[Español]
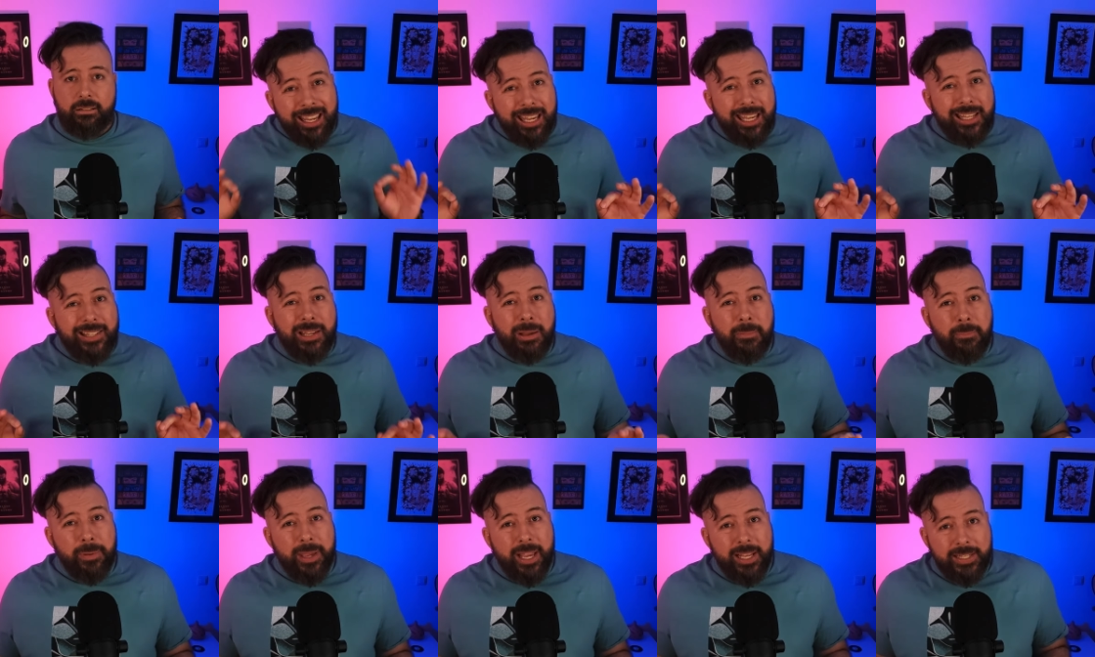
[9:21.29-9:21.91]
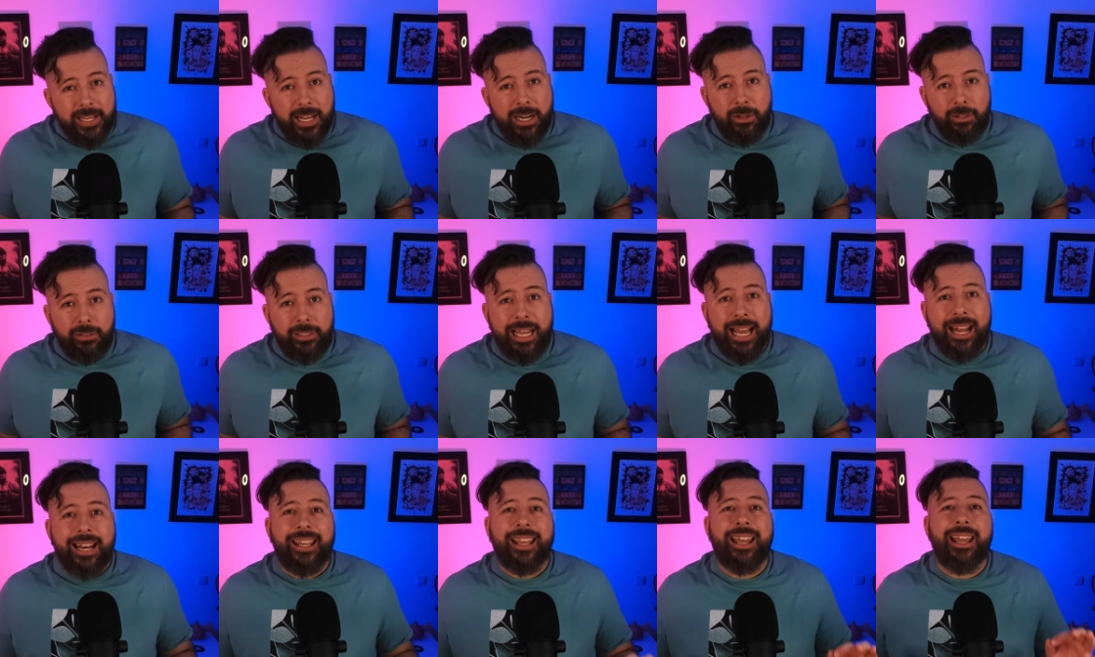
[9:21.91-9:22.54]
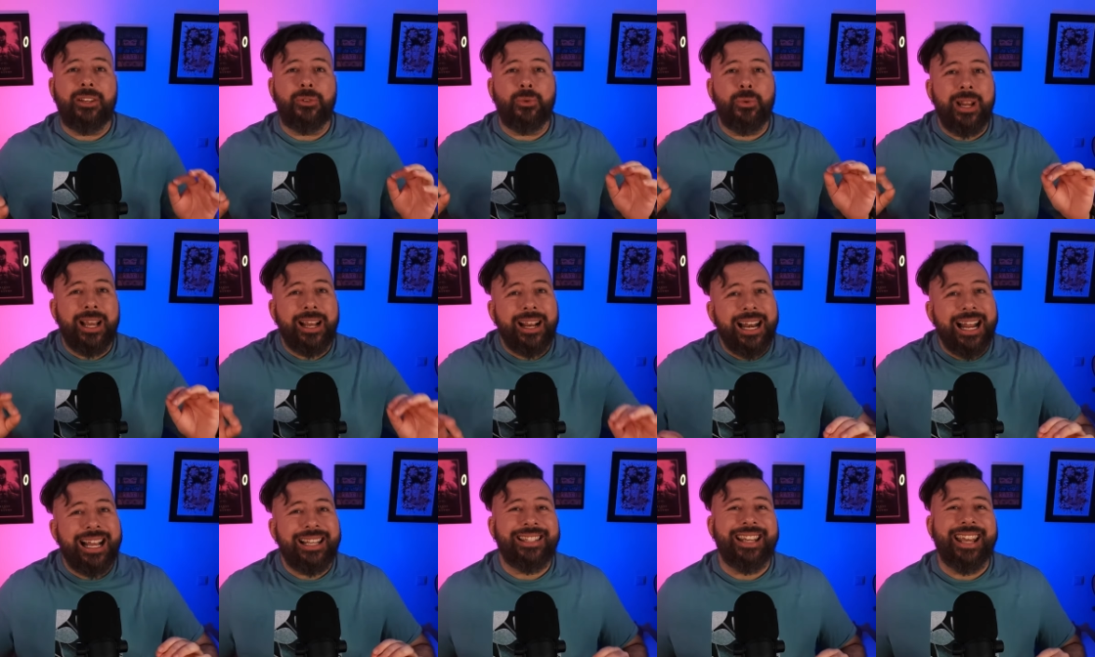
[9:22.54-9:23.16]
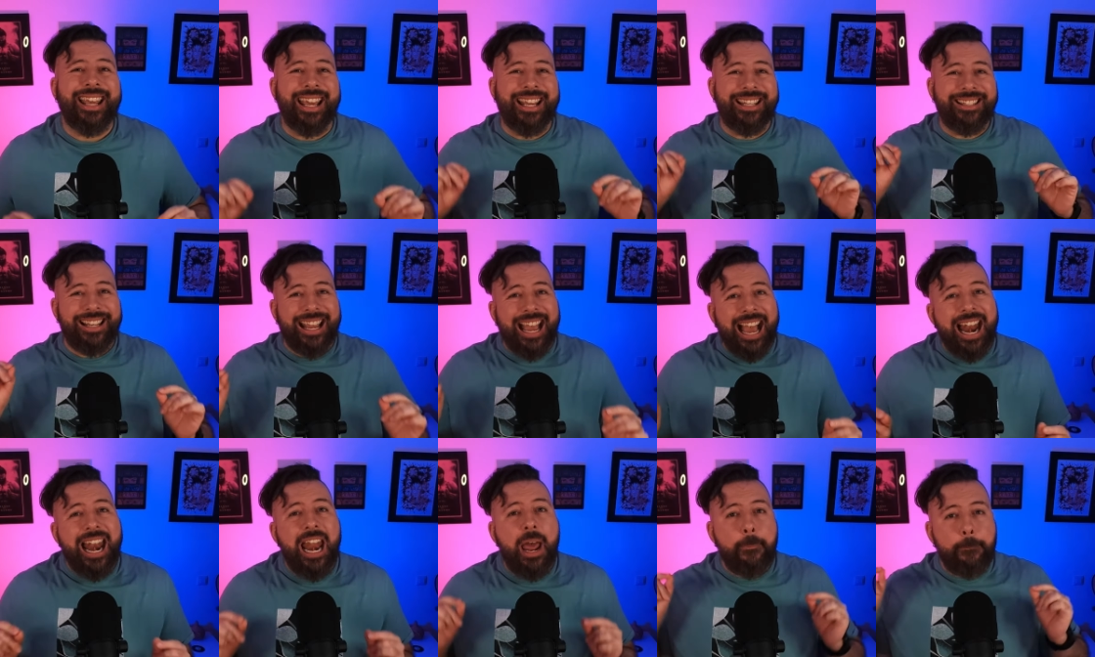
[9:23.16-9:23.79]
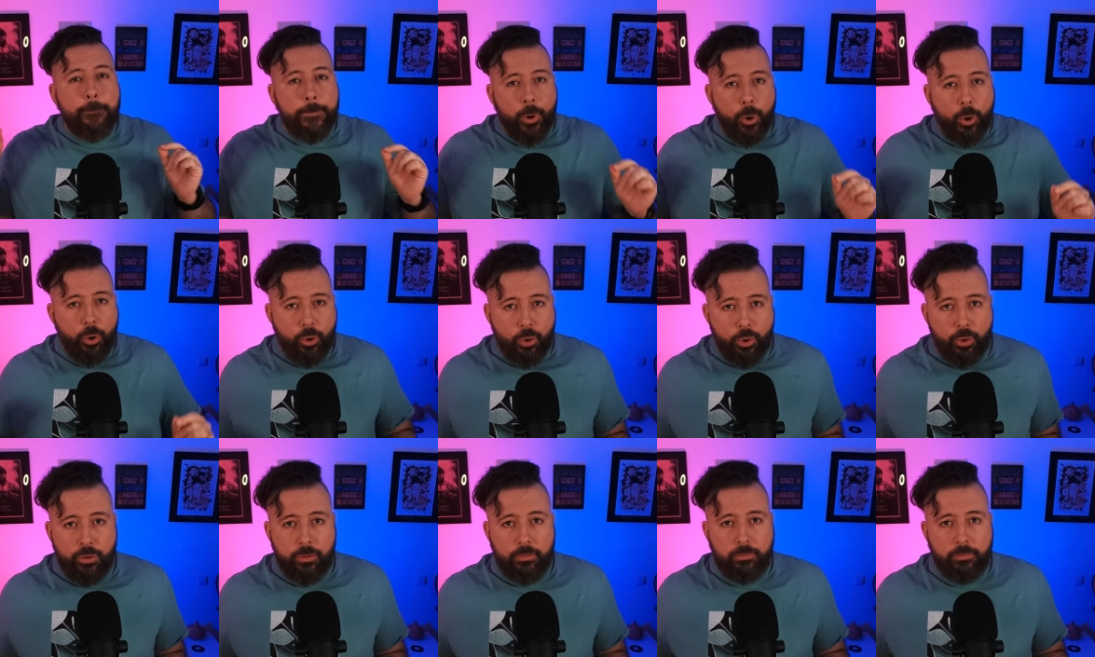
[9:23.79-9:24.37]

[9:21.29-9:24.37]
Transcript: y se empieza a notar que es una clase que escala poco.